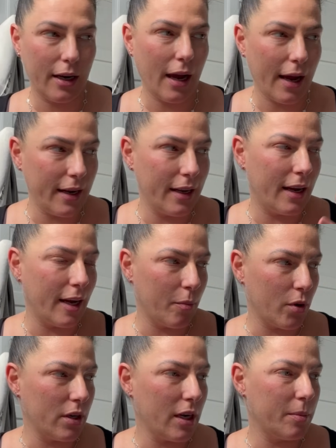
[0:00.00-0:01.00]
einige
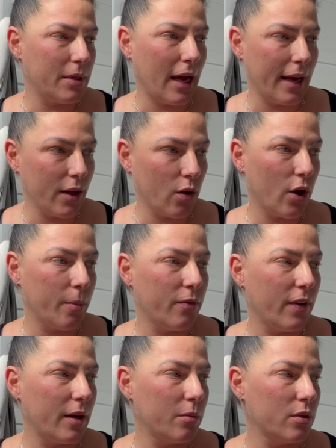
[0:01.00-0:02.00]
Klamotten habe, die eingeräumt
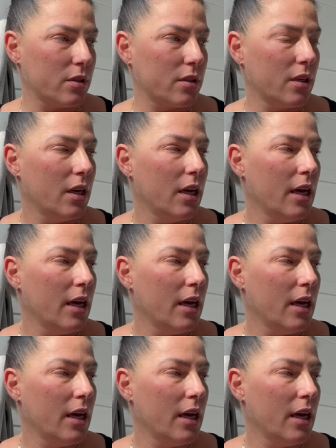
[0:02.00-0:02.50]
werden müssen,